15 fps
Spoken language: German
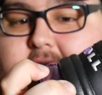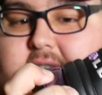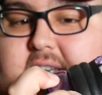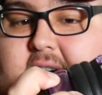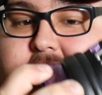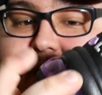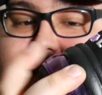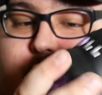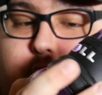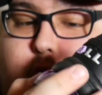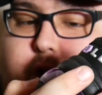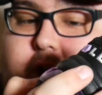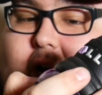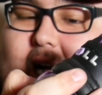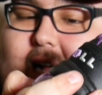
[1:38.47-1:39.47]
Ja, das ist
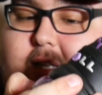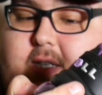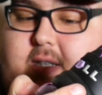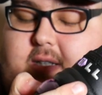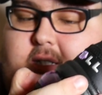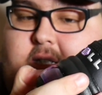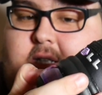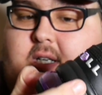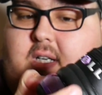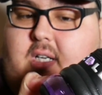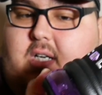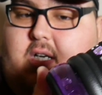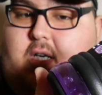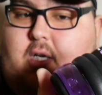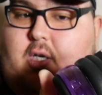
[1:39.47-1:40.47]
schon ein harter
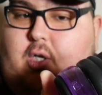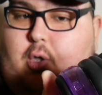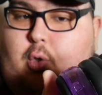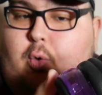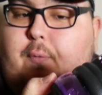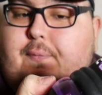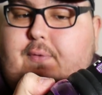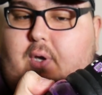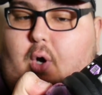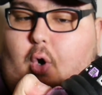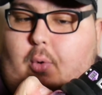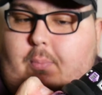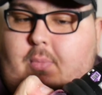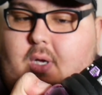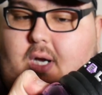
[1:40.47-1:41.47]
äh,
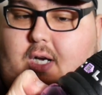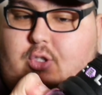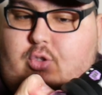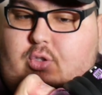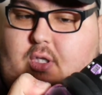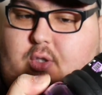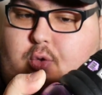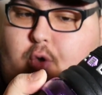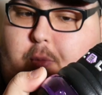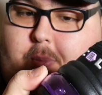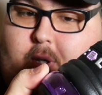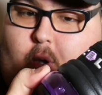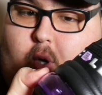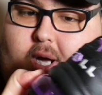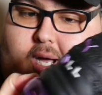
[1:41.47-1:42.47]
Luftraum. Also da drückt
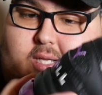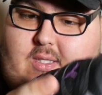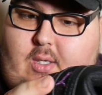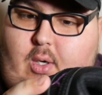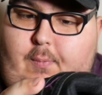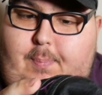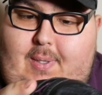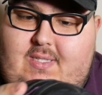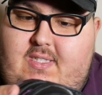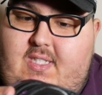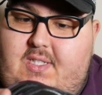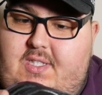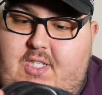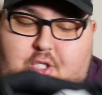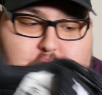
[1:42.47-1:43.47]
man auch hart drauf,
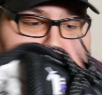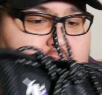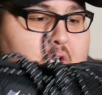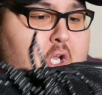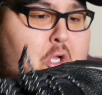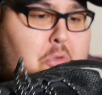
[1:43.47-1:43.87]
passiert nichts.